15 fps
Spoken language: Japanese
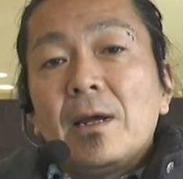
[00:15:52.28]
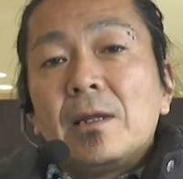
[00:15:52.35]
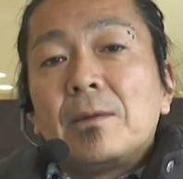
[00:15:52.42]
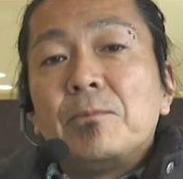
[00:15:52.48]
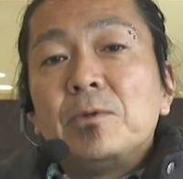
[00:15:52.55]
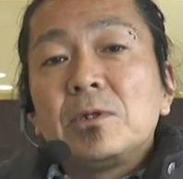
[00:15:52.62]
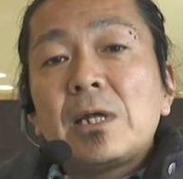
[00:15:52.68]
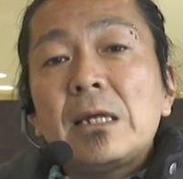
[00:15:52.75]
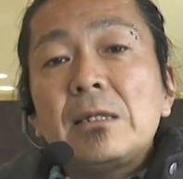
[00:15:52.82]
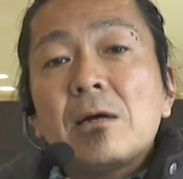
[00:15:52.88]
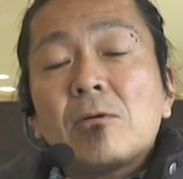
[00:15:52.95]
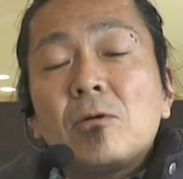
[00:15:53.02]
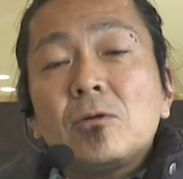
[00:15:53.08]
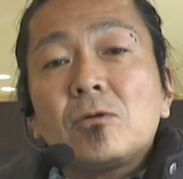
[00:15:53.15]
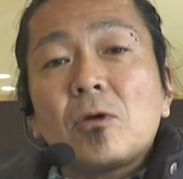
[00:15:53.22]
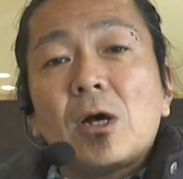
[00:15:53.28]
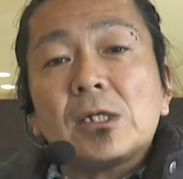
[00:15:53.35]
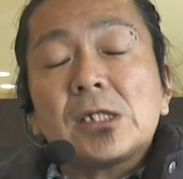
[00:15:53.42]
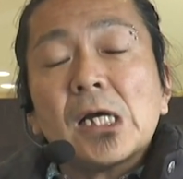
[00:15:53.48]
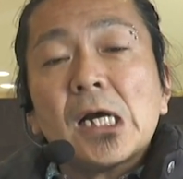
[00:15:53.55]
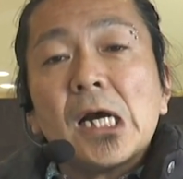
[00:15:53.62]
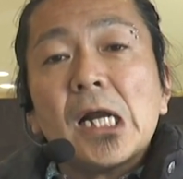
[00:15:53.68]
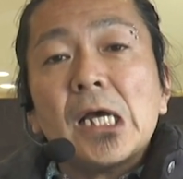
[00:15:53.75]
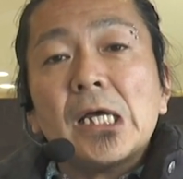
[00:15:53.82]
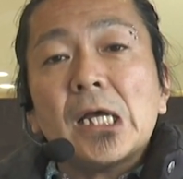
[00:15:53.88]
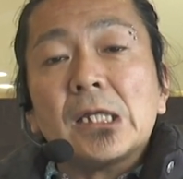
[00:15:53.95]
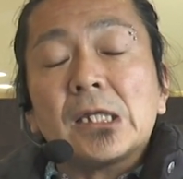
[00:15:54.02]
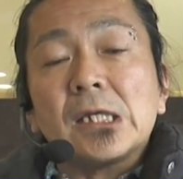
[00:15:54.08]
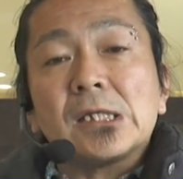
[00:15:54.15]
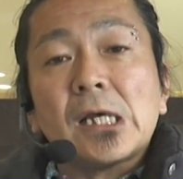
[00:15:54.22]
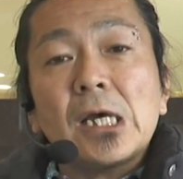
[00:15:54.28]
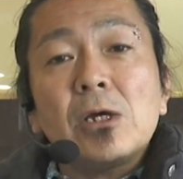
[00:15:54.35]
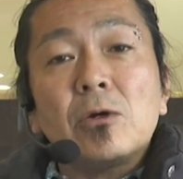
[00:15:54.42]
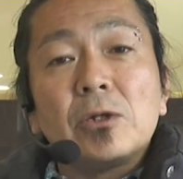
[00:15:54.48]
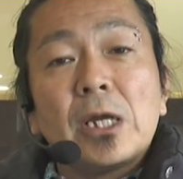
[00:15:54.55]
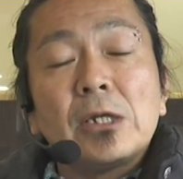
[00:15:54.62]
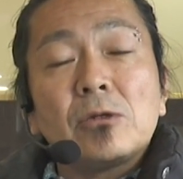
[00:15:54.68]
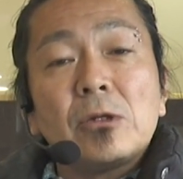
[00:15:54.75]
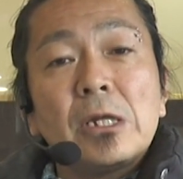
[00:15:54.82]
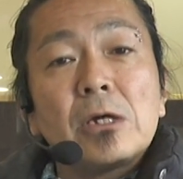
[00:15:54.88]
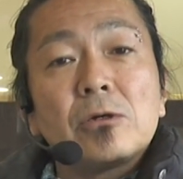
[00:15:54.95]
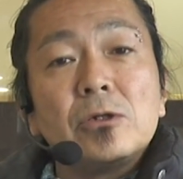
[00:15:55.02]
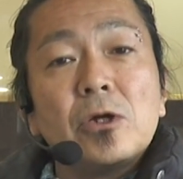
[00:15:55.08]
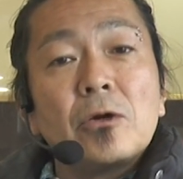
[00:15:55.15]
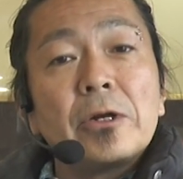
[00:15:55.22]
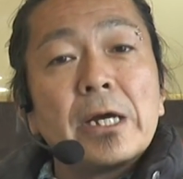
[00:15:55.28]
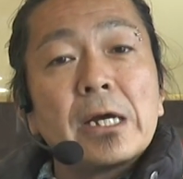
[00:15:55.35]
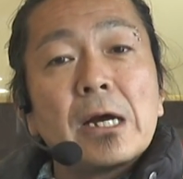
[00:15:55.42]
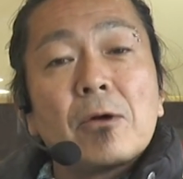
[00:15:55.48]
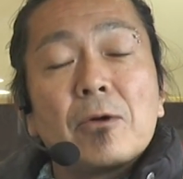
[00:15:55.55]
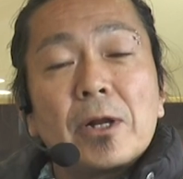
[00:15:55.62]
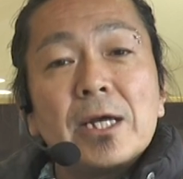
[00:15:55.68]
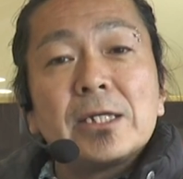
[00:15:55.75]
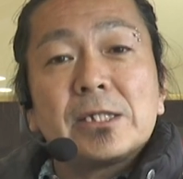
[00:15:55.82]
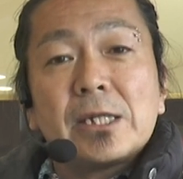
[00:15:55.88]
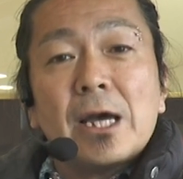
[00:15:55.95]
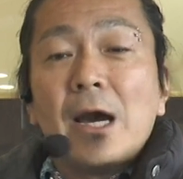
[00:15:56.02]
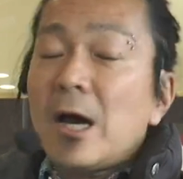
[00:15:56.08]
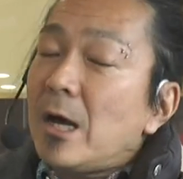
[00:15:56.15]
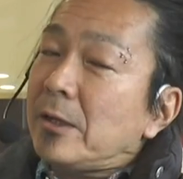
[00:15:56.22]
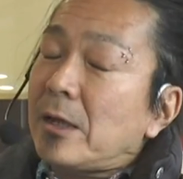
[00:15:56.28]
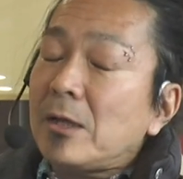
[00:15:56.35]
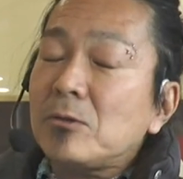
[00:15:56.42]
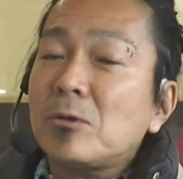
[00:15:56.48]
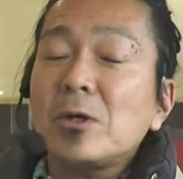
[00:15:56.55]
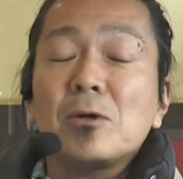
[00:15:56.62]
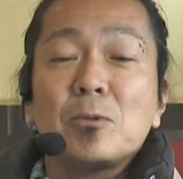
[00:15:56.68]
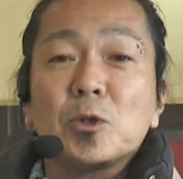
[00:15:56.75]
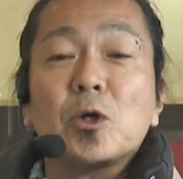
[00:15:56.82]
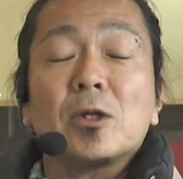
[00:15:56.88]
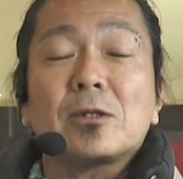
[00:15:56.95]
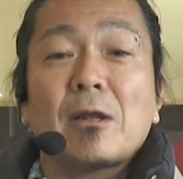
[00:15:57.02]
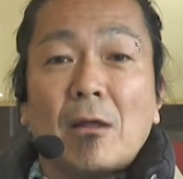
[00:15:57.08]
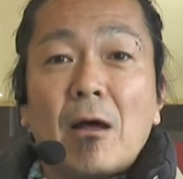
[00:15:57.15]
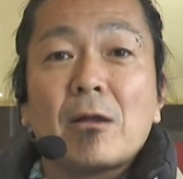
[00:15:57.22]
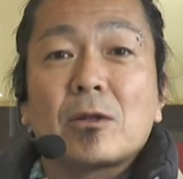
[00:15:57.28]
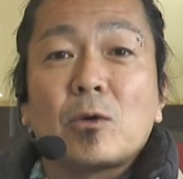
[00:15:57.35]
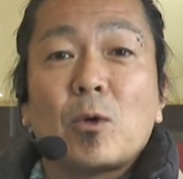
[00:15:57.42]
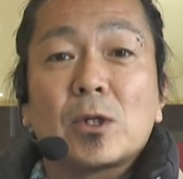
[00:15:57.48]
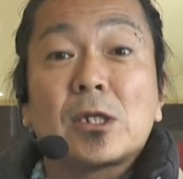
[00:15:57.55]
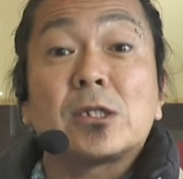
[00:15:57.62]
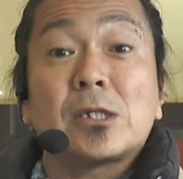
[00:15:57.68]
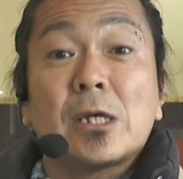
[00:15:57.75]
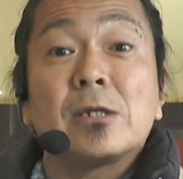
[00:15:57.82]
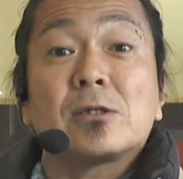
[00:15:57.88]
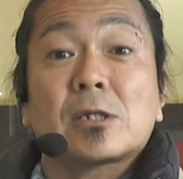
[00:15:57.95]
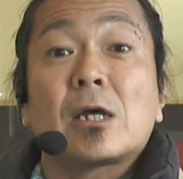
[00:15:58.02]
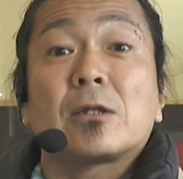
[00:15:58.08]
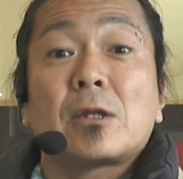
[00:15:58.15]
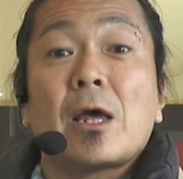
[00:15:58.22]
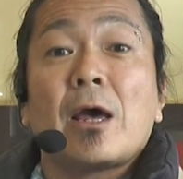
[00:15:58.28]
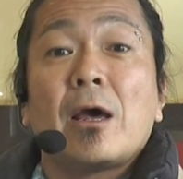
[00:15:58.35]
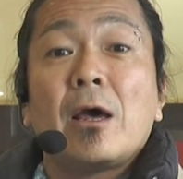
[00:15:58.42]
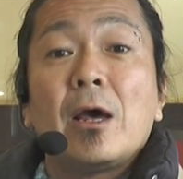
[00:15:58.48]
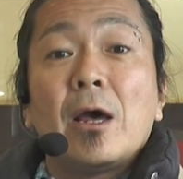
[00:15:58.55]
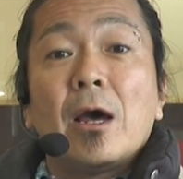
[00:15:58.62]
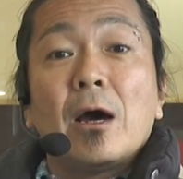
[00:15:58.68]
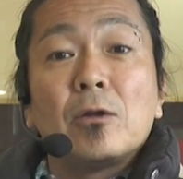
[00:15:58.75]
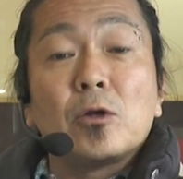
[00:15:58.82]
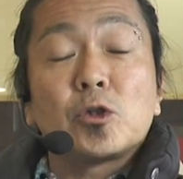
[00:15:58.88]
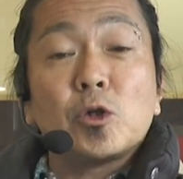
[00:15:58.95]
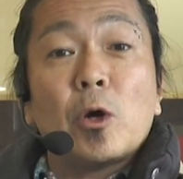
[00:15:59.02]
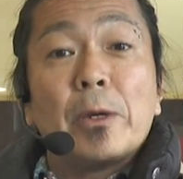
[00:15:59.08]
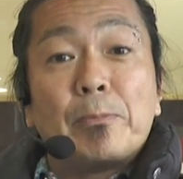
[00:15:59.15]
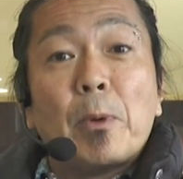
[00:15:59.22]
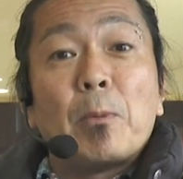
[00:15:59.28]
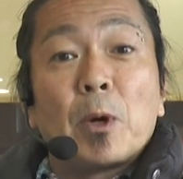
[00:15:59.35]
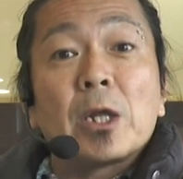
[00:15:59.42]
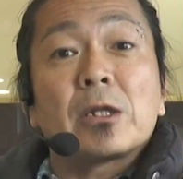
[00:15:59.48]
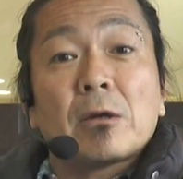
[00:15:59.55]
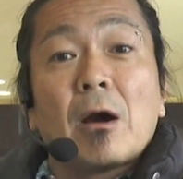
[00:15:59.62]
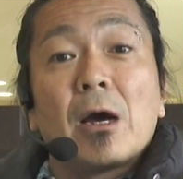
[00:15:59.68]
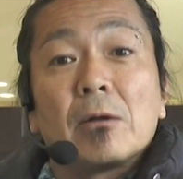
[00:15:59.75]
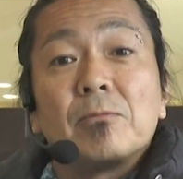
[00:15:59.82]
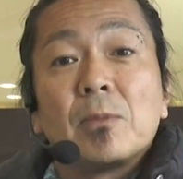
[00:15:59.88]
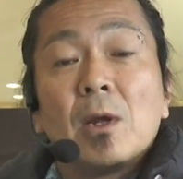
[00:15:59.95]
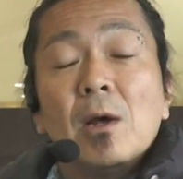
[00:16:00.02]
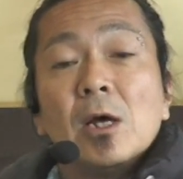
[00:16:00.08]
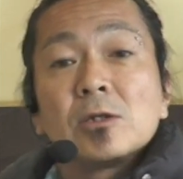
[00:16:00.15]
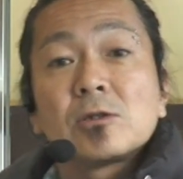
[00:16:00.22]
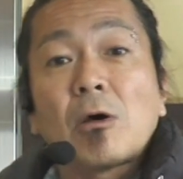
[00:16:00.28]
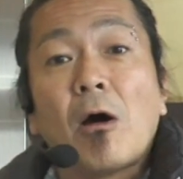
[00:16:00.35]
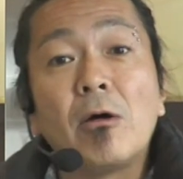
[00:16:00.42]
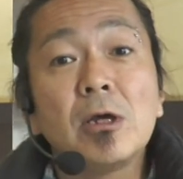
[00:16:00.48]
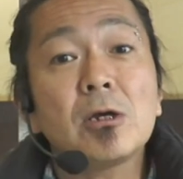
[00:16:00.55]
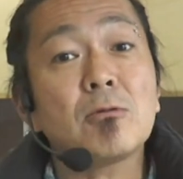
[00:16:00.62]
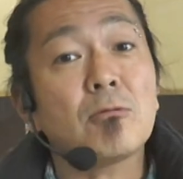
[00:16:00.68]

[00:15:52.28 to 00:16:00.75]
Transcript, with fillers: で、無駄なことを朝からやって、最後なんとなくよん連かご連して、ああなんとなく面白かったなって終わってせんえん使ってあの上いっぽんもらって帰る。最